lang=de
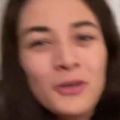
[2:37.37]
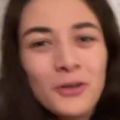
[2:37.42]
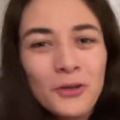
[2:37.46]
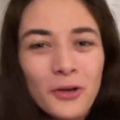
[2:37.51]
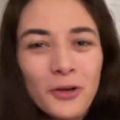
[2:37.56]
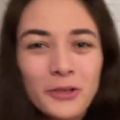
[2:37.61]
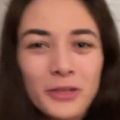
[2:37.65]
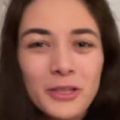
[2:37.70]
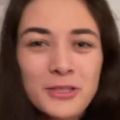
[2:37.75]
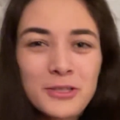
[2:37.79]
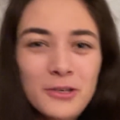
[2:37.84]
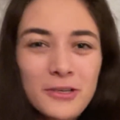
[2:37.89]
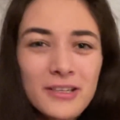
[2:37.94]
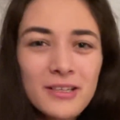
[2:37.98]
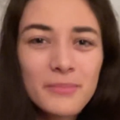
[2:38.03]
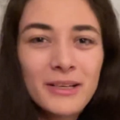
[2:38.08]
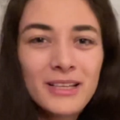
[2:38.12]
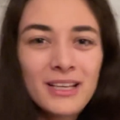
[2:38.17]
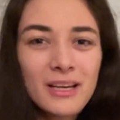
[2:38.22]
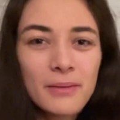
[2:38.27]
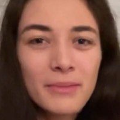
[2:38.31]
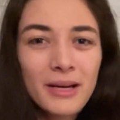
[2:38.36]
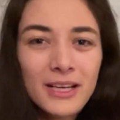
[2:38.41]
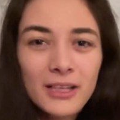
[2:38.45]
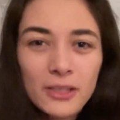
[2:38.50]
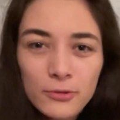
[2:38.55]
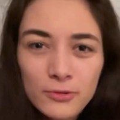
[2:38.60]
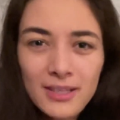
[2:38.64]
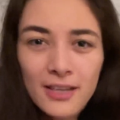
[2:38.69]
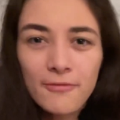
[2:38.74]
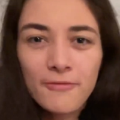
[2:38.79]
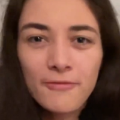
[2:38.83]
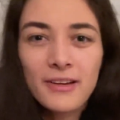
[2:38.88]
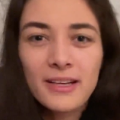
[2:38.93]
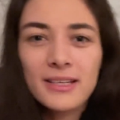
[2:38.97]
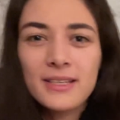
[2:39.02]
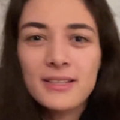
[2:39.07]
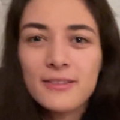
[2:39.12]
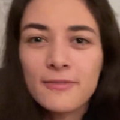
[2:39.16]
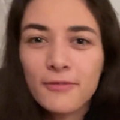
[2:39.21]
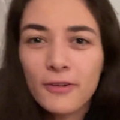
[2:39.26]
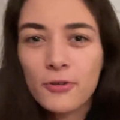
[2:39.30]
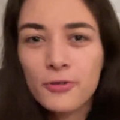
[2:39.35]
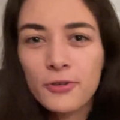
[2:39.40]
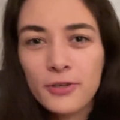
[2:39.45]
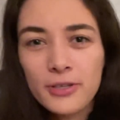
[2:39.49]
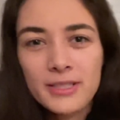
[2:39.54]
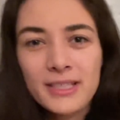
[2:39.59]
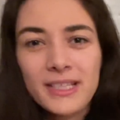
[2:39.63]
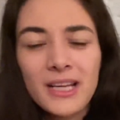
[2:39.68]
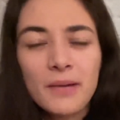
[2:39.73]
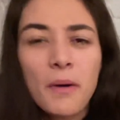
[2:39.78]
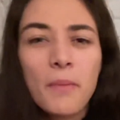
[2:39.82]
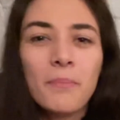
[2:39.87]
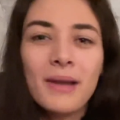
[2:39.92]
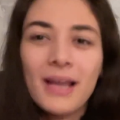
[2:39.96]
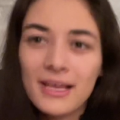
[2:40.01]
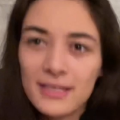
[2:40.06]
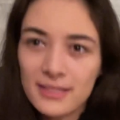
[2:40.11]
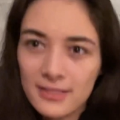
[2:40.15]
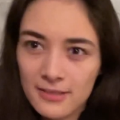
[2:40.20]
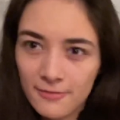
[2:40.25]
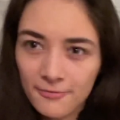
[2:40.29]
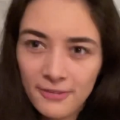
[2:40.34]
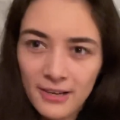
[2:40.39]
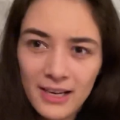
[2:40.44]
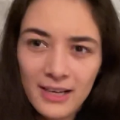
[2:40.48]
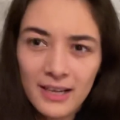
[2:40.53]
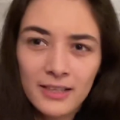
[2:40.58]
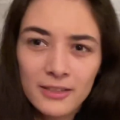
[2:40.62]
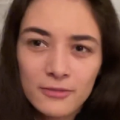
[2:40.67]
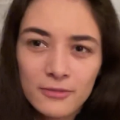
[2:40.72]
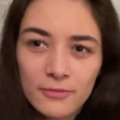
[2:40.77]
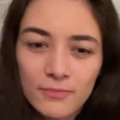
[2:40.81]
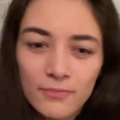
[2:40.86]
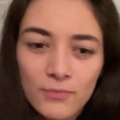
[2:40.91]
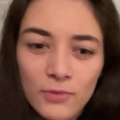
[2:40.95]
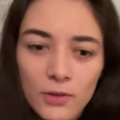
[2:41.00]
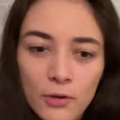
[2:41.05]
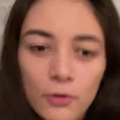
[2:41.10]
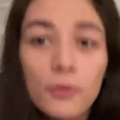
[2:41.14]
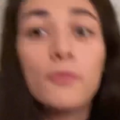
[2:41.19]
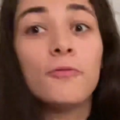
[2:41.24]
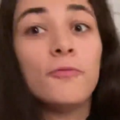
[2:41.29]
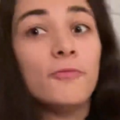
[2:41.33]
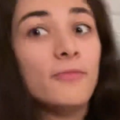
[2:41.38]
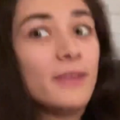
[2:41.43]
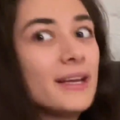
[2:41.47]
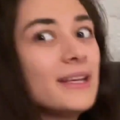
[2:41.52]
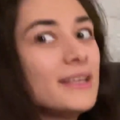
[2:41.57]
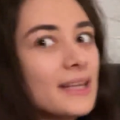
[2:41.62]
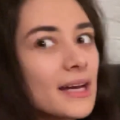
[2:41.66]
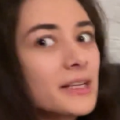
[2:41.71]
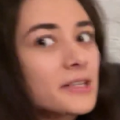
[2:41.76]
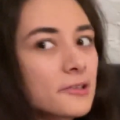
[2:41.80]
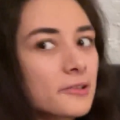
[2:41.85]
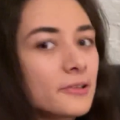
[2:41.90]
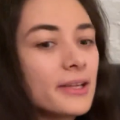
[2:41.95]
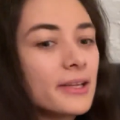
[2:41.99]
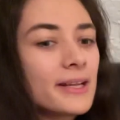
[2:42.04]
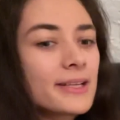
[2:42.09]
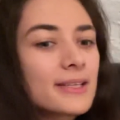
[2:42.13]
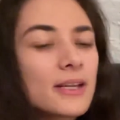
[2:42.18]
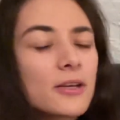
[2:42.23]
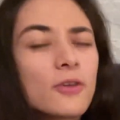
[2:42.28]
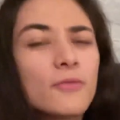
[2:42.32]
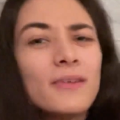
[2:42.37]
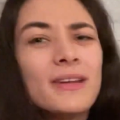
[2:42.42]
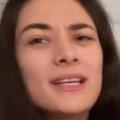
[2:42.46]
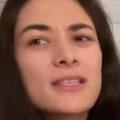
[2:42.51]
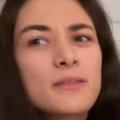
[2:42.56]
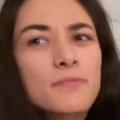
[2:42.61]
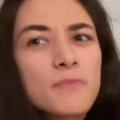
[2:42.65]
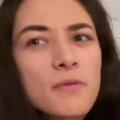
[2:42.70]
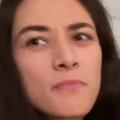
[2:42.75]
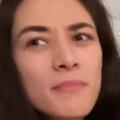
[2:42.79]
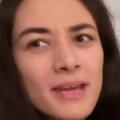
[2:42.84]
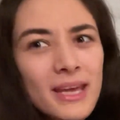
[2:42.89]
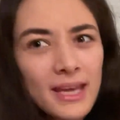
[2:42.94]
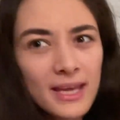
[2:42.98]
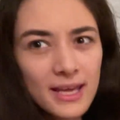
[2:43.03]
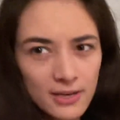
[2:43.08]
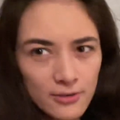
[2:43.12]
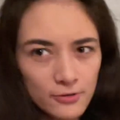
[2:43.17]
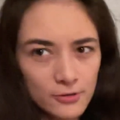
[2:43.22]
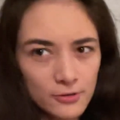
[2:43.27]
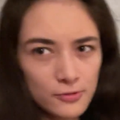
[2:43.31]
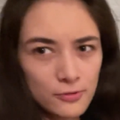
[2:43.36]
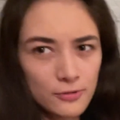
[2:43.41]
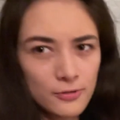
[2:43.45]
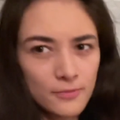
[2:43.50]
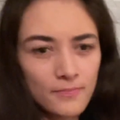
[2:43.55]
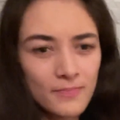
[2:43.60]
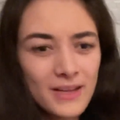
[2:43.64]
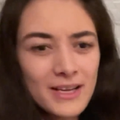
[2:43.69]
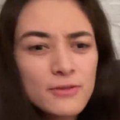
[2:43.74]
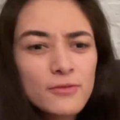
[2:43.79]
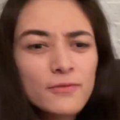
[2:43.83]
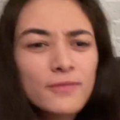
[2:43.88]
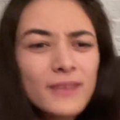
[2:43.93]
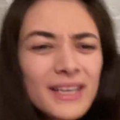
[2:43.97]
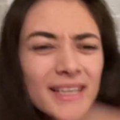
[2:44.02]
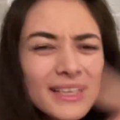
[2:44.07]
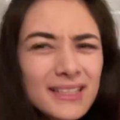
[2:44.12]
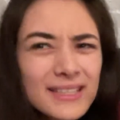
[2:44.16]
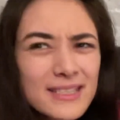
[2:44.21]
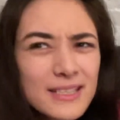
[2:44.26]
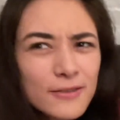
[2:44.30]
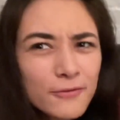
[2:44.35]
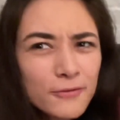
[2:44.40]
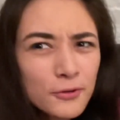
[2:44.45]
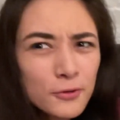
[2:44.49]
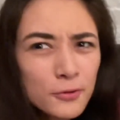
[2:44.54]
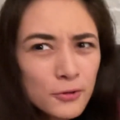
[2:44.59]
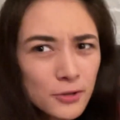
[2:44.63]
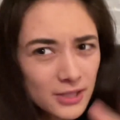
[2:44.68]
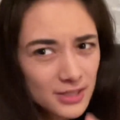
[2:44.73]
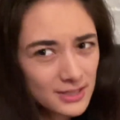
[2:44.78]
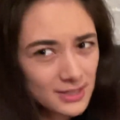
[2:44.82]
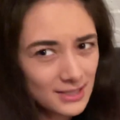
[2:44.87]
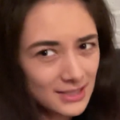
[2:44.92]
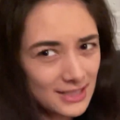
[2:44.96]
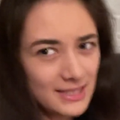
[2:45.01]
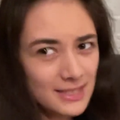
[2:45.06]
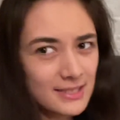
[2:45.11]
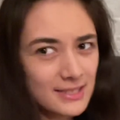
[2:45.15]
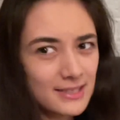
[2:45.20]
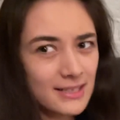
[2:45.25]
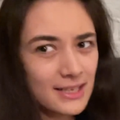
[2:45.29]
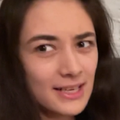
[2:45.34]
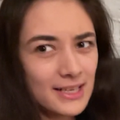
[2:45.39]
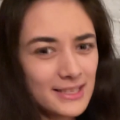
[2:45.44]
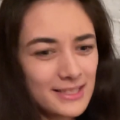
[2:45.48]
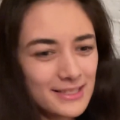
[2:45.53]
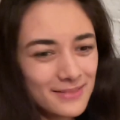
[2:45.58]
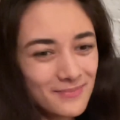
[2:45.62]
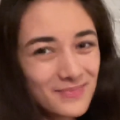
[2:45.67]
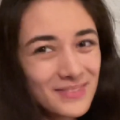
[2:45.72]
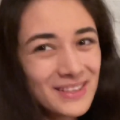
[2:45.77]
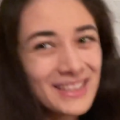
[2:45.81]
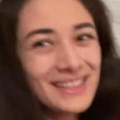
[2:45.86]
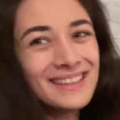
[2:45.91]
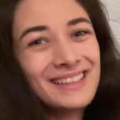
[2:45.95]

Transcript: Ja, jetzt könnte man ja meinen, gut, dann fährt diese Frau doch sicher mal mit dem Lastenfahrrad. Und wenn das schon nicht, dann doch wenigstens mit dem E-Auto. Also wenigstens auf kurzen Dienstreisen.